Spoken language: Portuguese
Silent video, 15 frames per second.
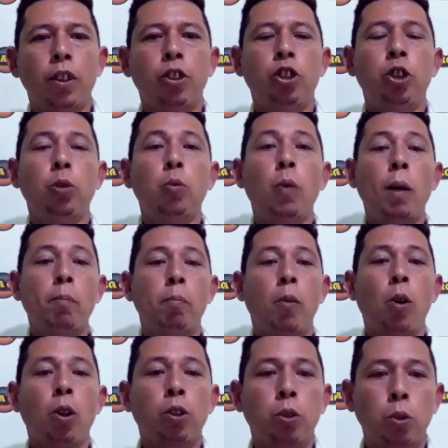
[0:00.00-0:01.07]
de uma
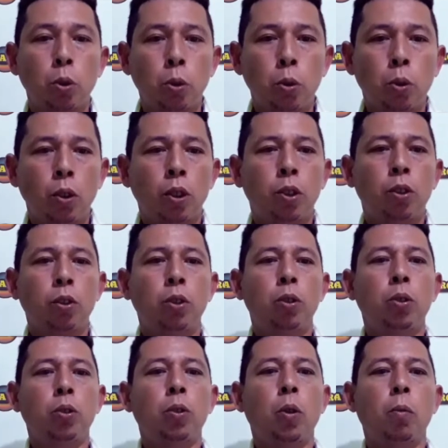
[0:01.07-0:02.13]
moto
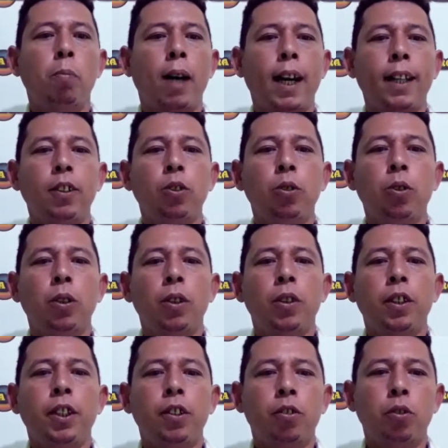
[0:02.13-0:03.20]
no bairro
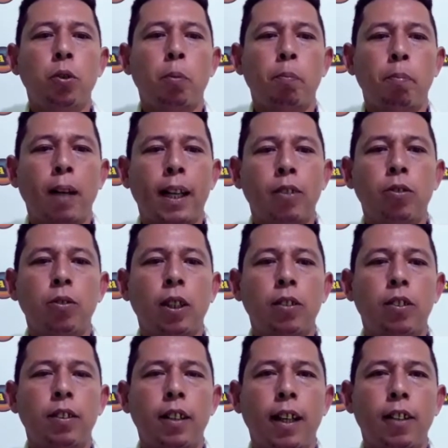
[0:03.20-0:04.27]
Riso do Prado, na
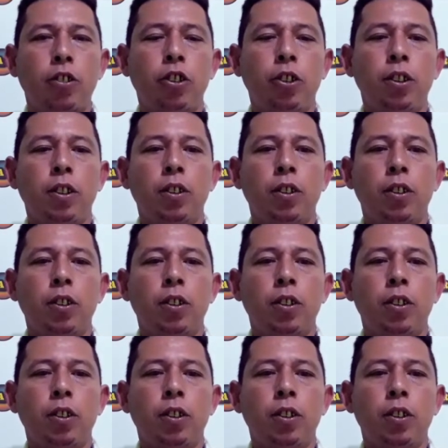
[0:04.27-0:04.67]
cidade